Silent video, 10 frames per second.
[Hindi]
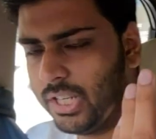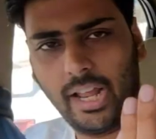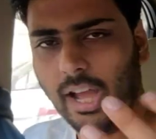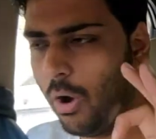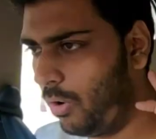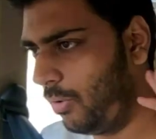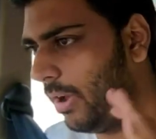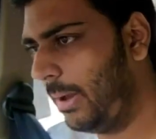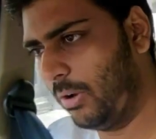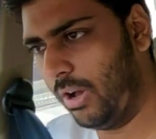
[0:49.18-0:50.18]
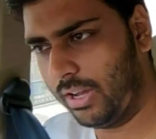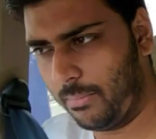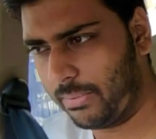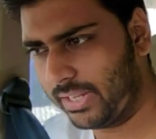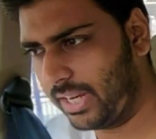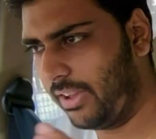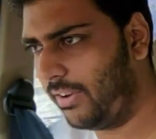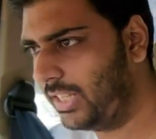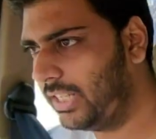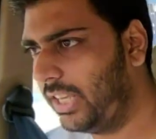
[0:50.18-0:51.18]
चल गया ऑन हो गया आपका कंप्रेसर की
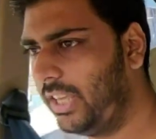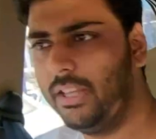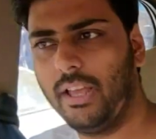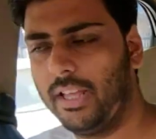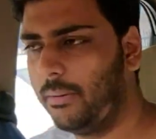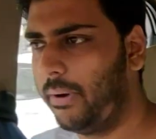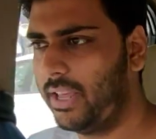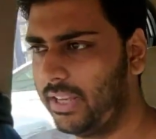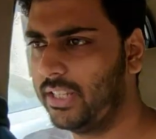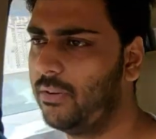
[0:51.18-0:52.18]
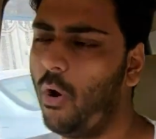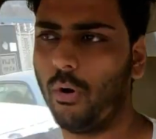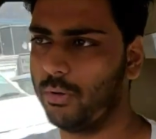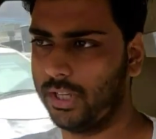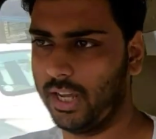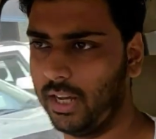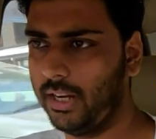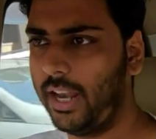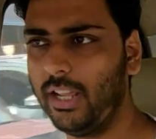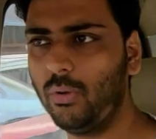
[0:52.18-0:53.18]
आवाज आ जाएगी एकदम बढ़िया तरीके से वो ऑन हो जाएगा
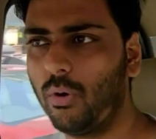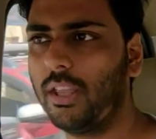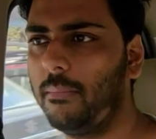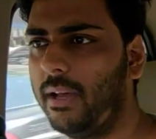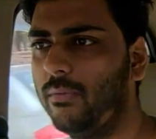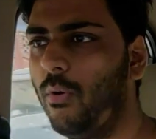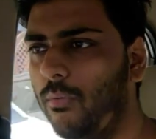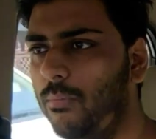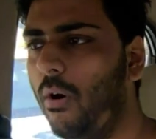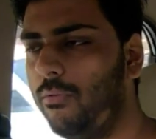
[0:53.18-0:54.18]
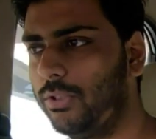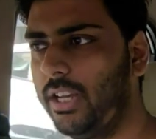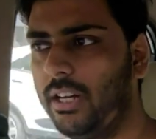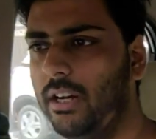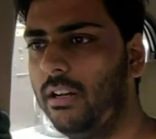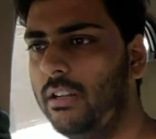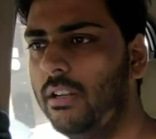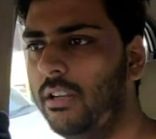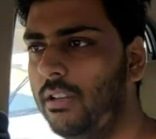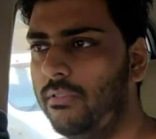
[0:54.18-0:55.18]
लेकिन थोड़ी देर बाद वो ऑफ हो जाएगा
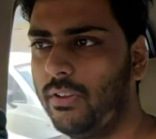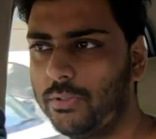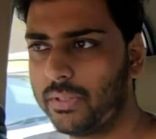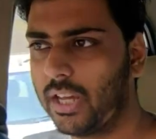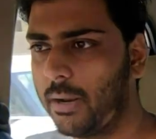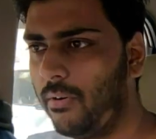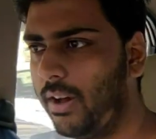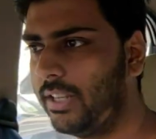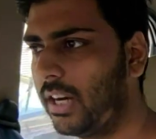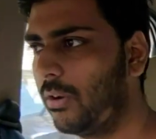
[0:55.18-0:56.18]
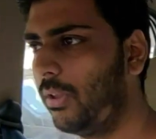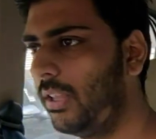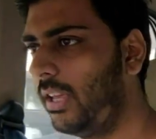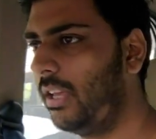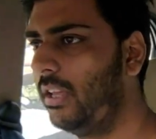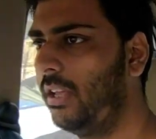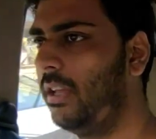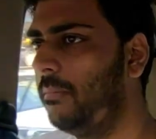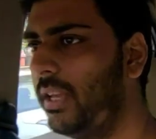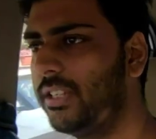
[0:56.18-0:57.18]
फिर उसमें से गर्म हवा आने स्टार्ट हो जाती
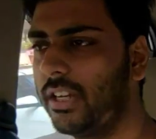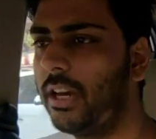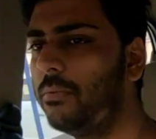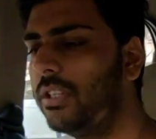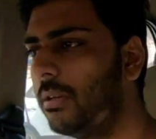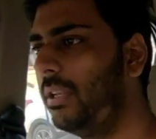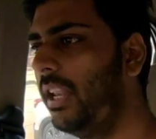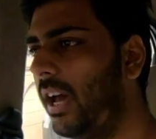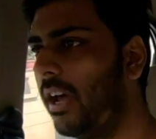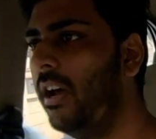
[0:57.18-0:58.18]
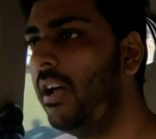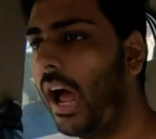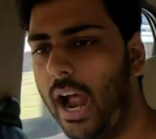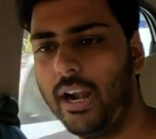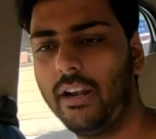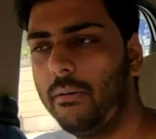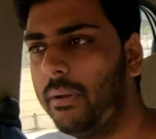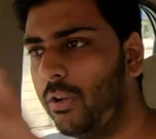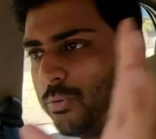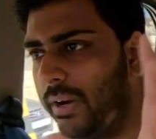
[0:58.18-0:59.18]
है अब ये चक्कर मुझे समझ नहीं आ रहा एंड uh,
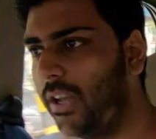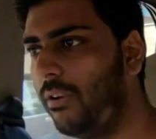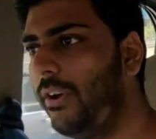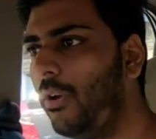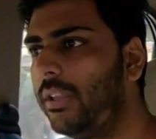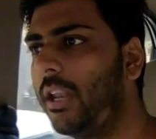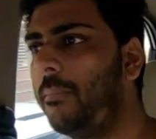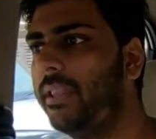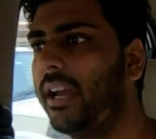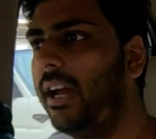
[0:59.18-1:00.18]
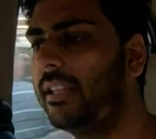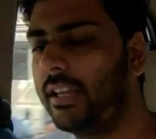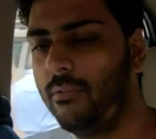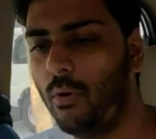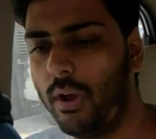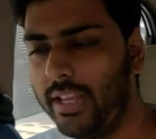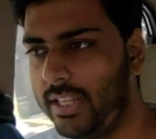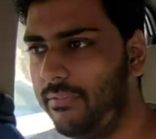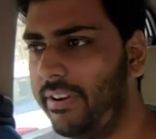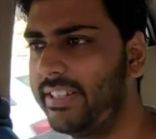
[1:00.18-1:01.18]
मैंने उस पर्टिकुलर वीडियो के अंदर ये भी दिखाया था कि वो
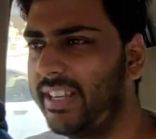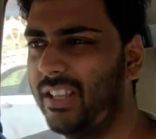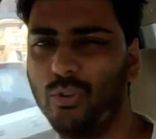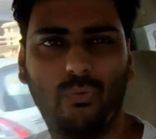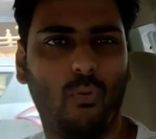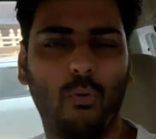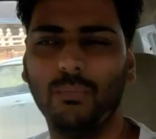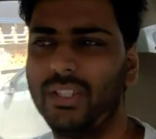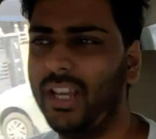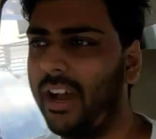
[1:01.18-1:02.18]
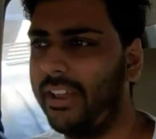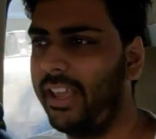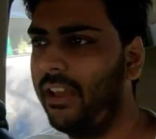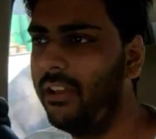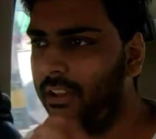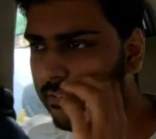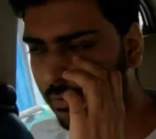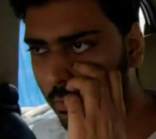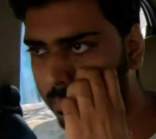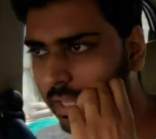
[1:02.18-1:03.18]
एसी वेंट्स के अंदर कुछ फोम सी आ गई है
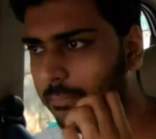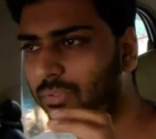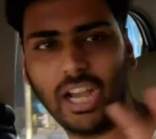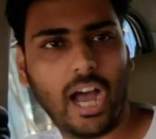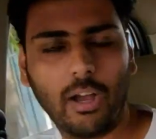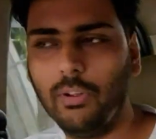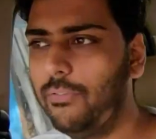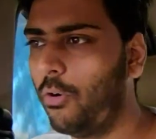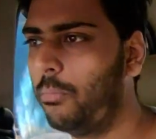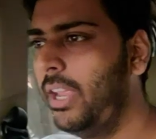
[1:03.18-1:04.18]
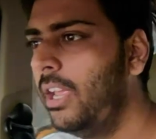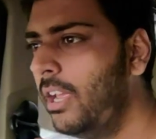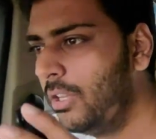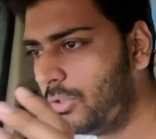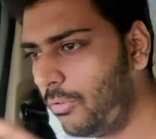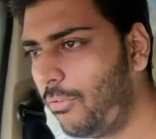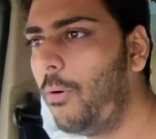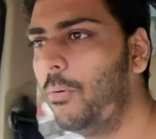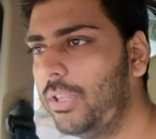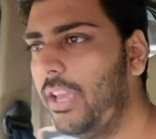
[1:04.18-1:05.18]
फोम मतलब झाग वाली नहीं जो
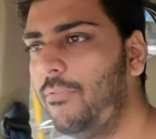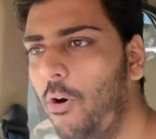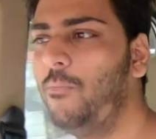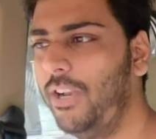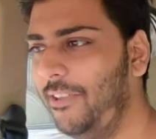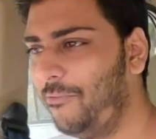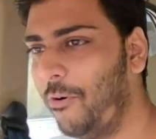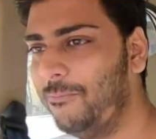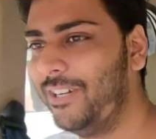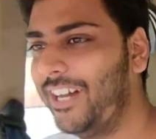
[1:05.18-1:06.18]
फोम होती है फोम वाली फोम